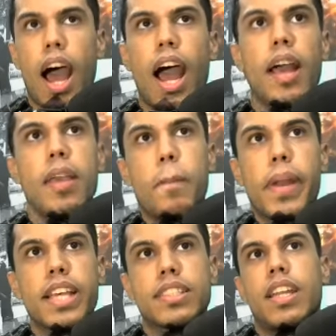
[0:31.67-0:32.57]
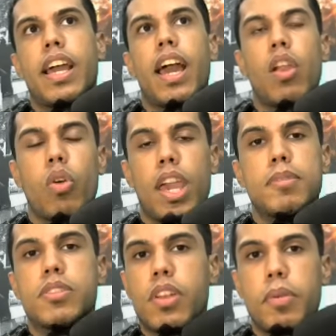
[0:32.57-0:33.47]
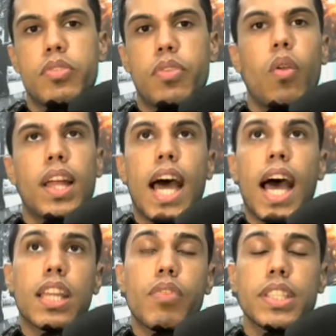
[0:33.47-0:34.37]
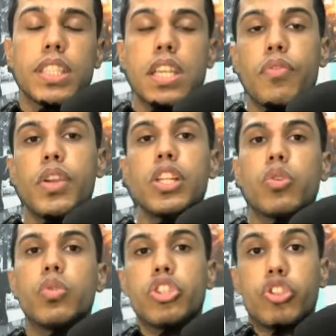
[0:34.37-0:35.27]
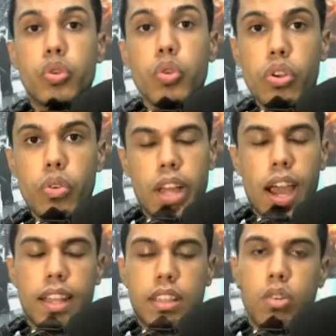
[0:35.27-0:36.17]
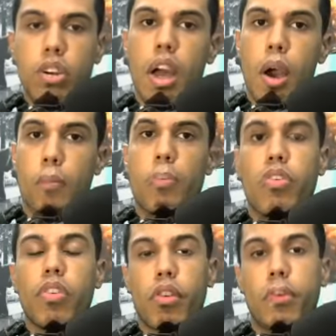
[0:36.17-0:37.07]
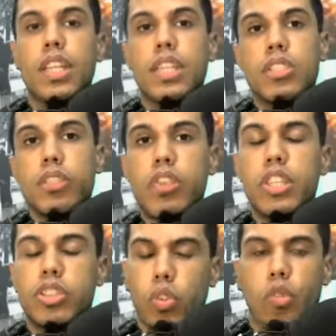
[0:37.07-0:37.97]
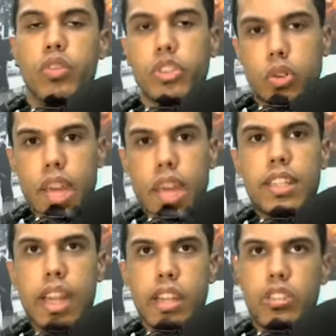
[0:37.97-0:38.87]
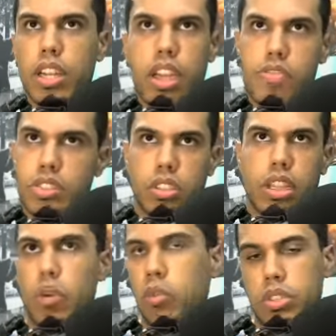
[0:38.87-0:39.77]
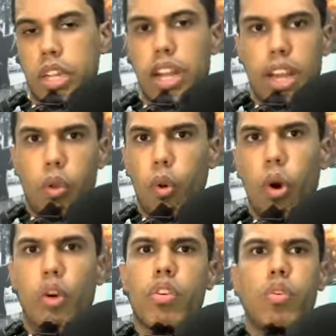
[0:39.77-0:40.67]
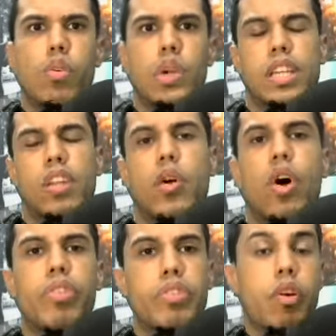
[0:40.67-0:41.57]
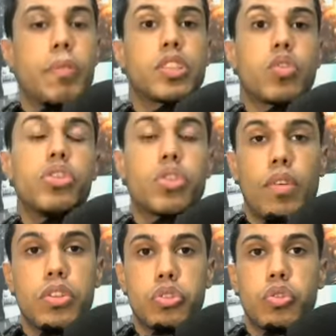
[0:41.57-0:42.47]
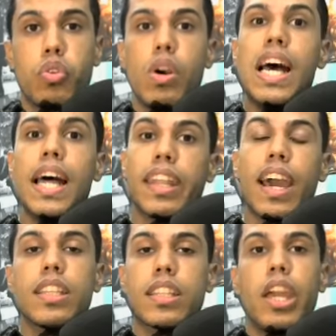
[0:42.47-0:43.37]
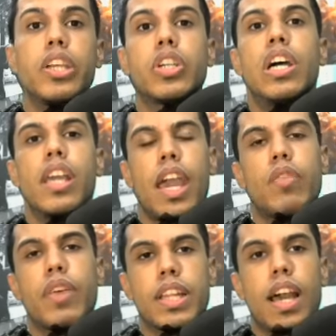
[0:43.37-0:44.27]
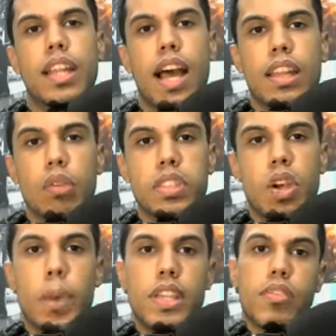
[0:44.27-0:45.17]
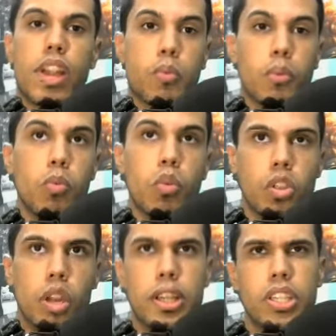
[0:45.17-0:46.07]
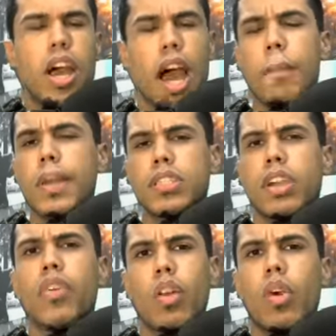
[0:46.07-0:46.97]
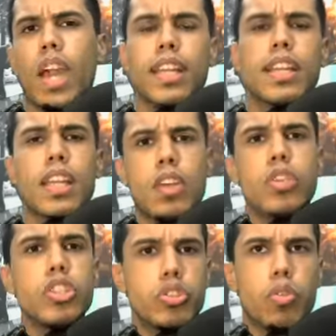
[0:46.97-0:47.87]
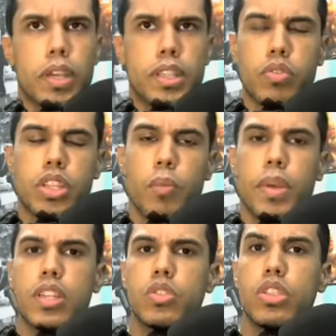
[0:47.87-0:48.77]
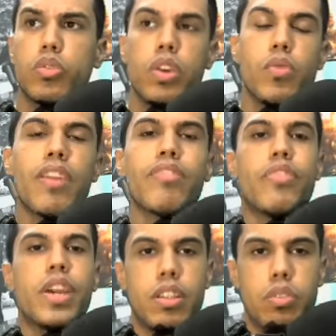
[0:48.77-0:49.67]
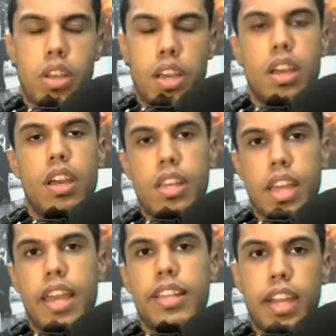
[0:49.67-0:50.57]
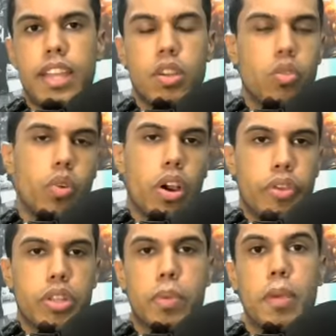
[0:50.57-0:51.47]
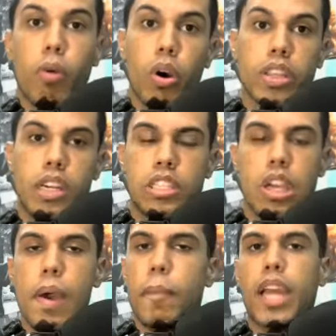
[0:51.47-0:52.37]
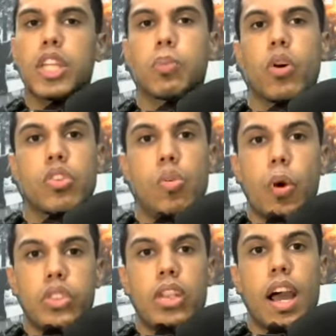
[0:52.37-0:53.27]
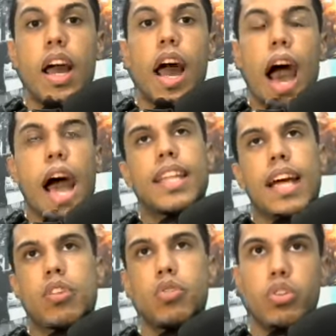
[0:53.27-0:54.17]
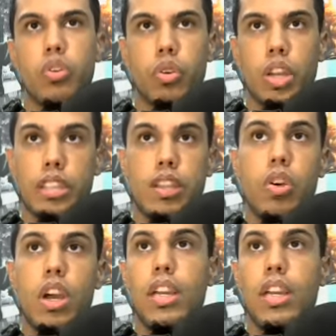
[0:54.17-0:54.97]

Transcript: A empresa, né, a Hello Games finalmente falou a data e vai ser dia 21 de junho, tá? Então Provavelmente a gente vai ver de novo o jogo na E3, né? Ele deve ter algum trailer novo, alguma coisa nova, informações novas do jogo na E3, e aí vai ter a data oficialmente revelada pro mundo, né? Mas a empresa já falou que a data é dia 21, mas oficialmente que eu digo em um evento, né? E a E3 é um evento bem importante para que eles possam mostrar a data do jogo, né? Então,